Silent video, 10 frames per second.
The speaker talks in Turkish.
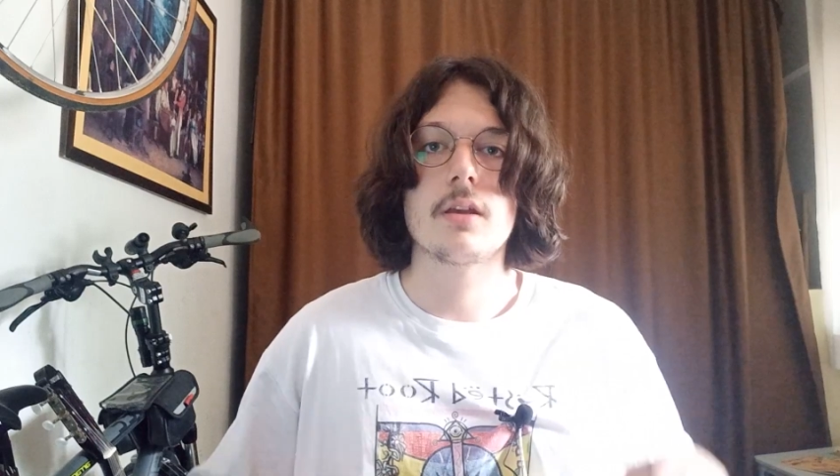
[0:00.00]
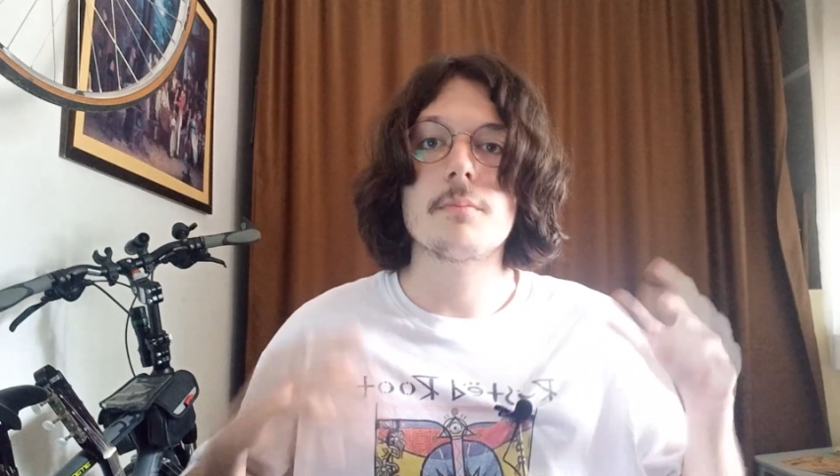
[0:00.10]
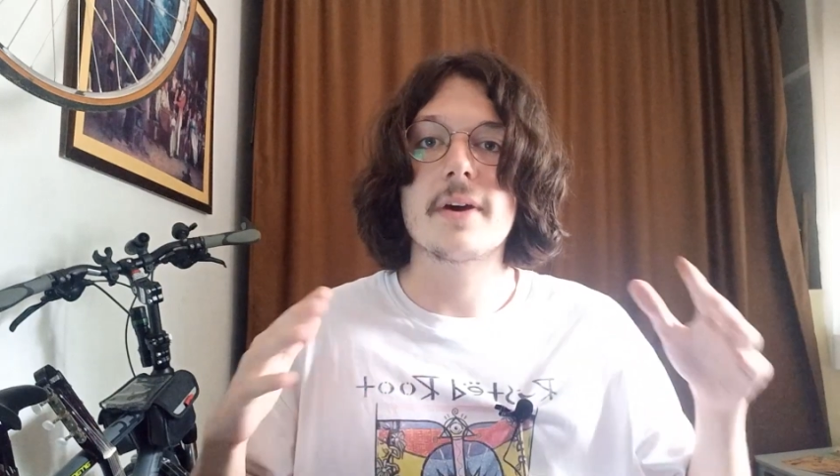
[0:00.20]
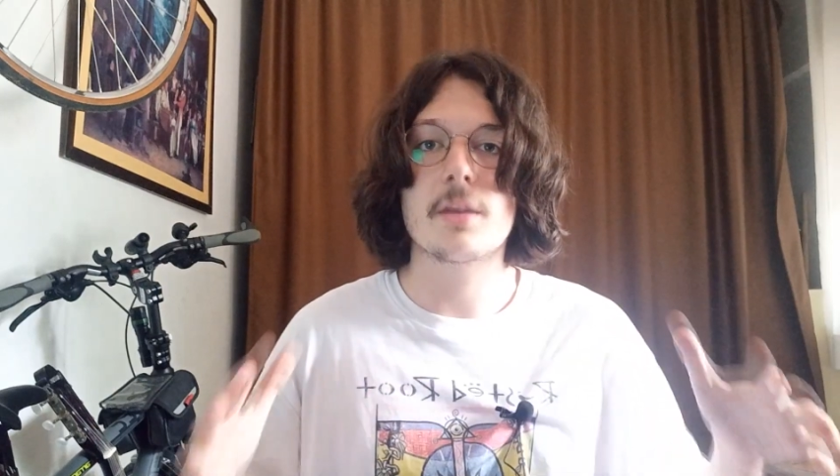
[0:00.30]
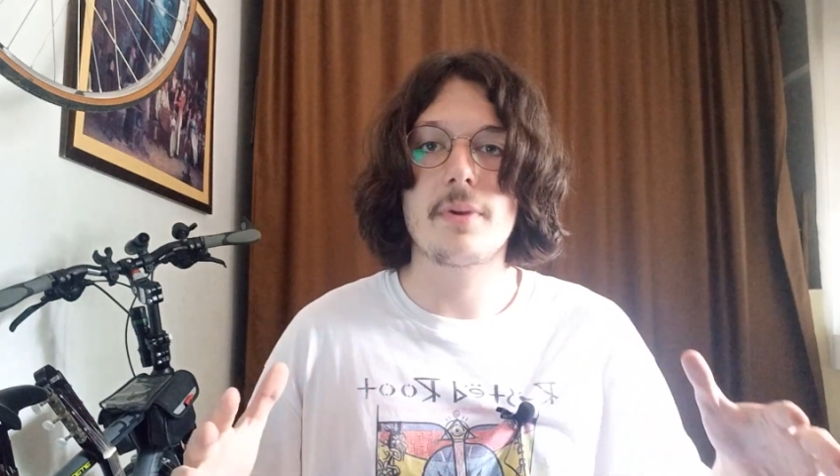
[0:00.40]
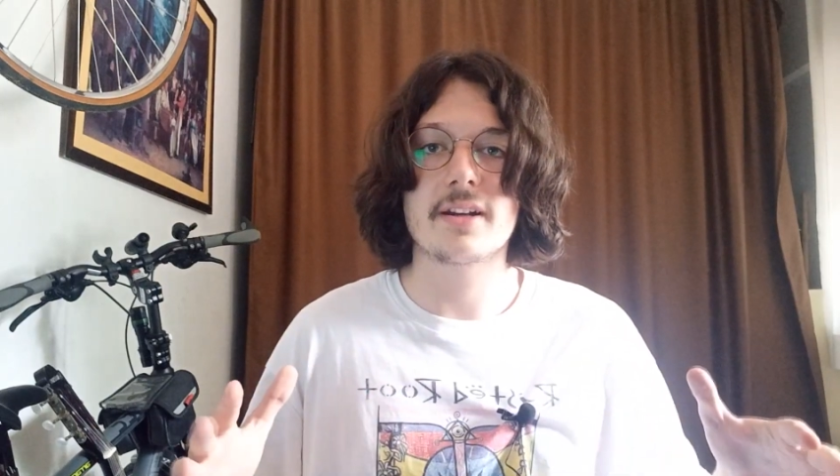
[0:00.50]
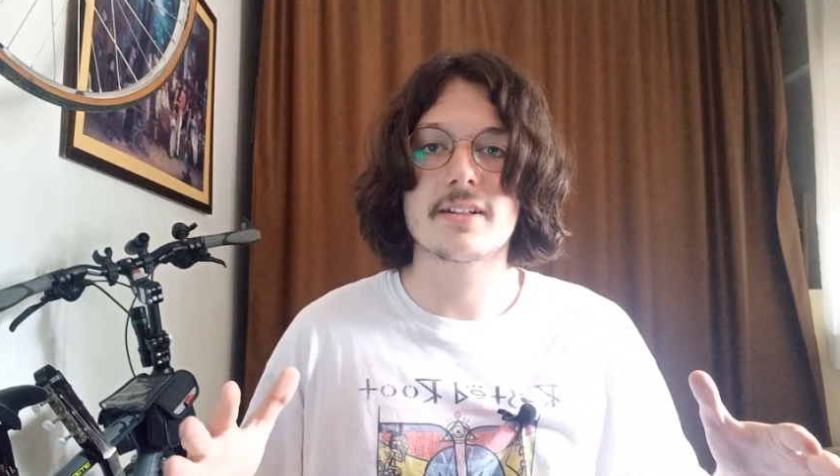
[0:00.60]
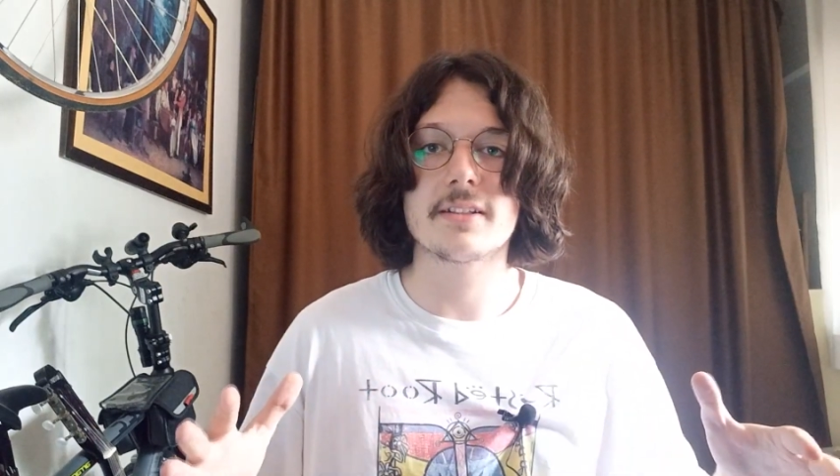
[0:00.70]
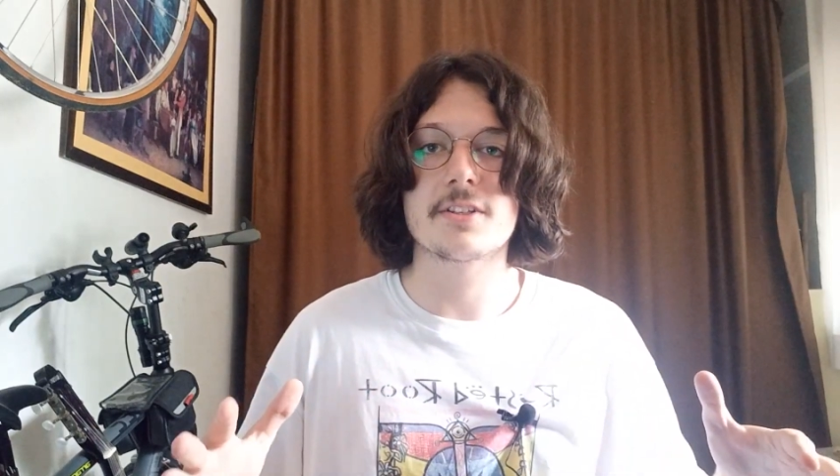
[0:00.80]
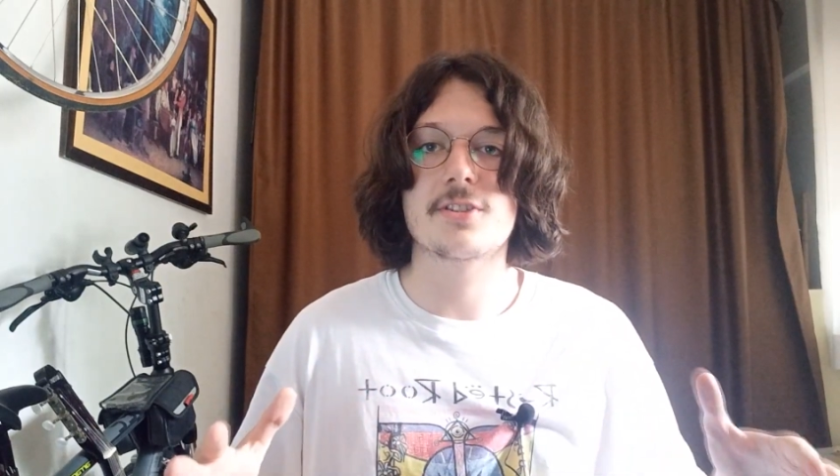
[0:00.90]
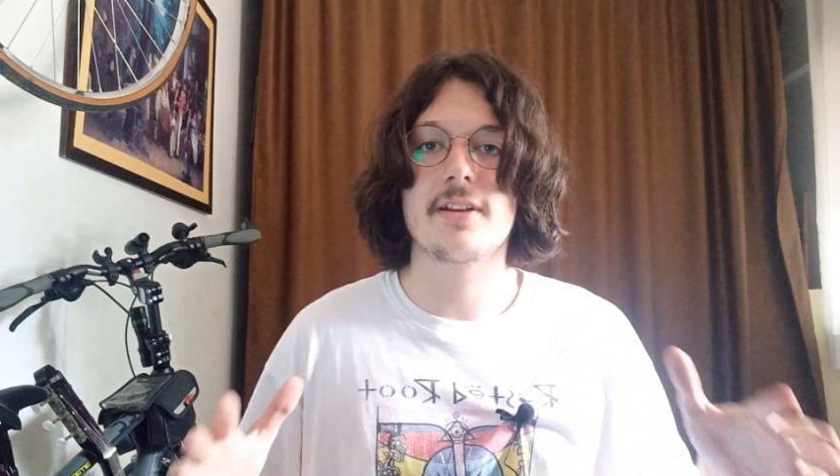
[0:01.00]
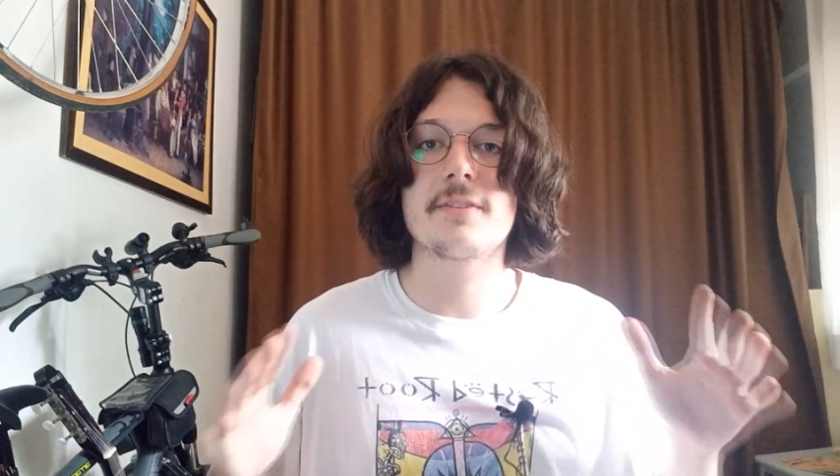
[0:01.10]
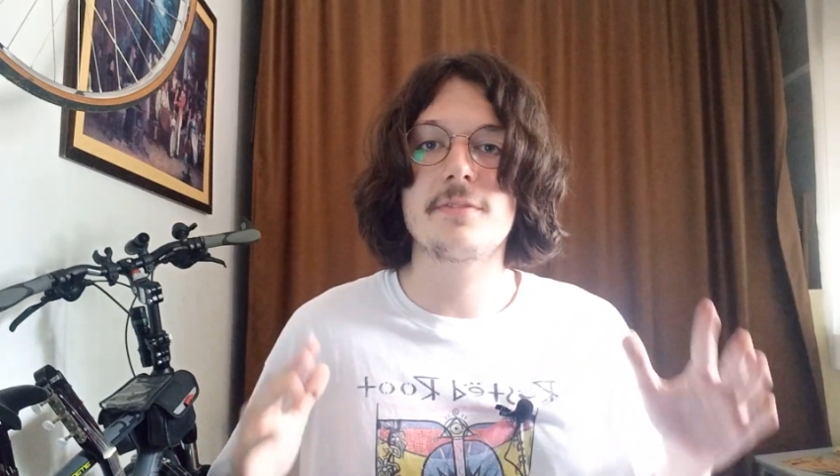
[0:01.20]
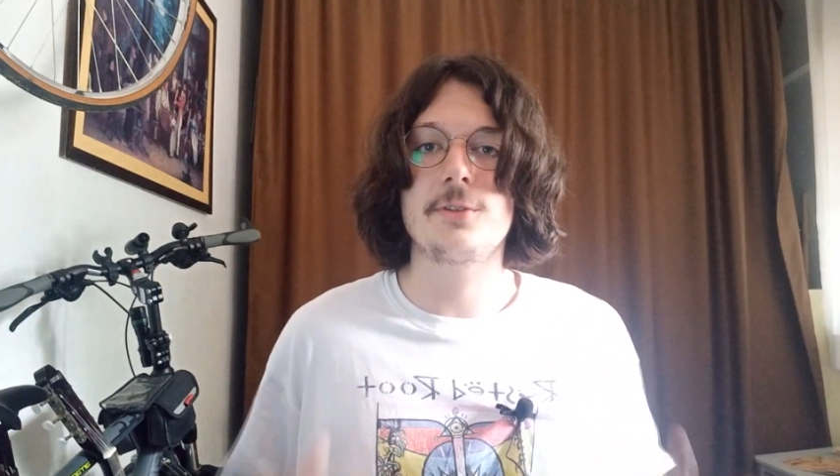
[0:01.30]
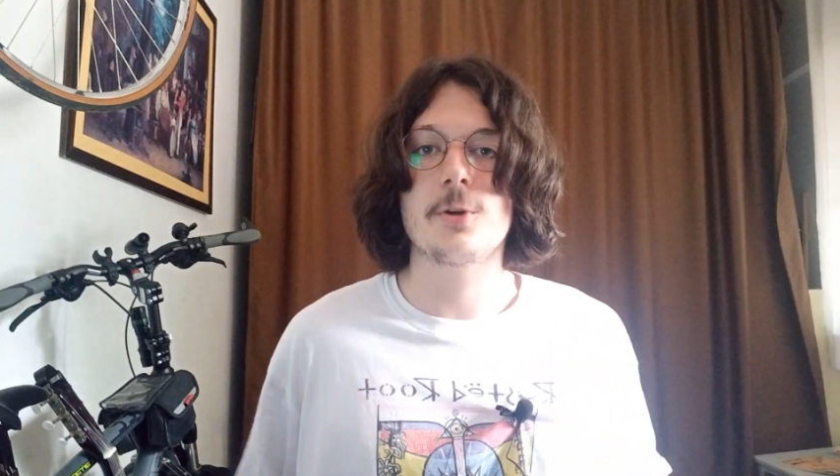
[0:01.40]
Merhaba
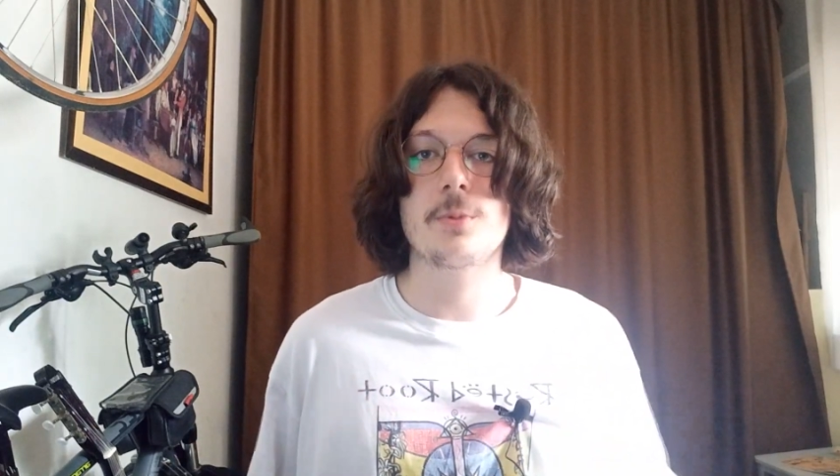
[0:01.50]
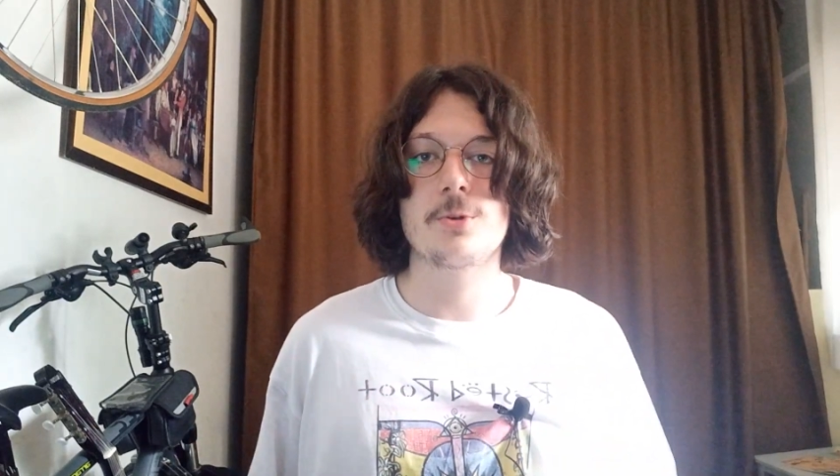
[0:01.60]
arkadaşlar, videoma